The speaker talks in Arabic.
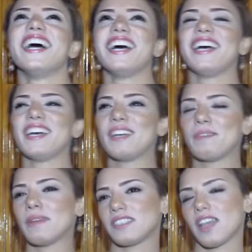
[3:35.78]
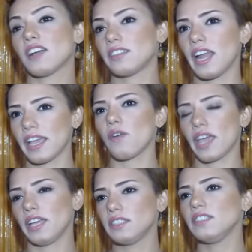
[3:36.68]
آه بس اكتر حاجه
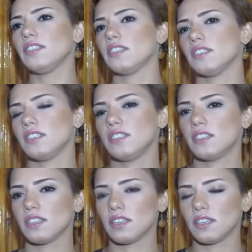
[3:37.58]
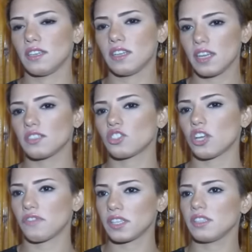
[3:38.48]
وجعتني ان ان الناس
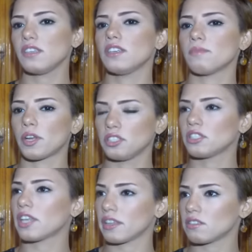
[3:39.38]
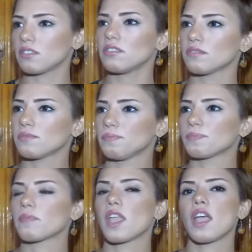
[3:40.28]
شافتني مريضه كانسر
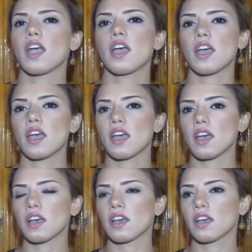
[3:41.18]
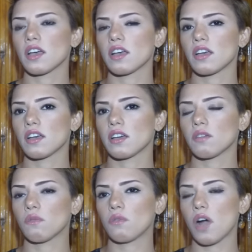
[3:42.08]
آه،
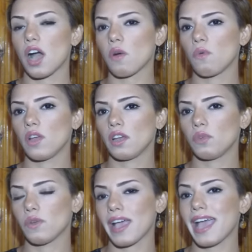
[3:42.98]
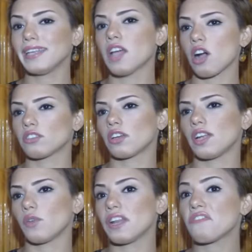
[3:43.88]
واللي وجعني اكتر
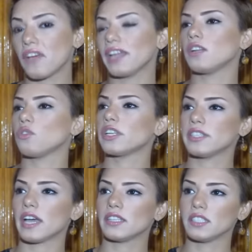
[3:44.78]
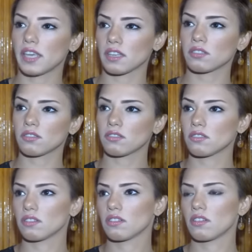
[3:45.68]
لو انا فعلا اوريدي عندي كانسر
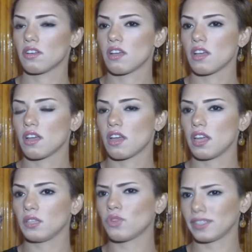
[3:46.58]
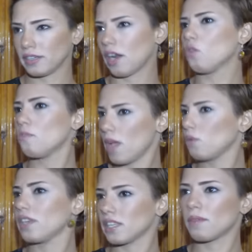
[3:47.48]
انتوا هتجرحوهم
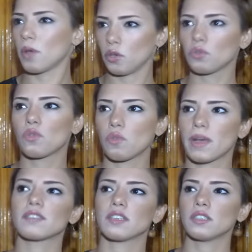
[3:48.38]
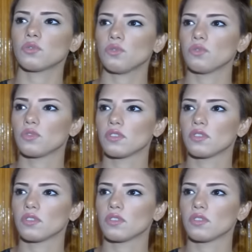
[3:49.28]
قوي كده بعيونكم باسئلتكم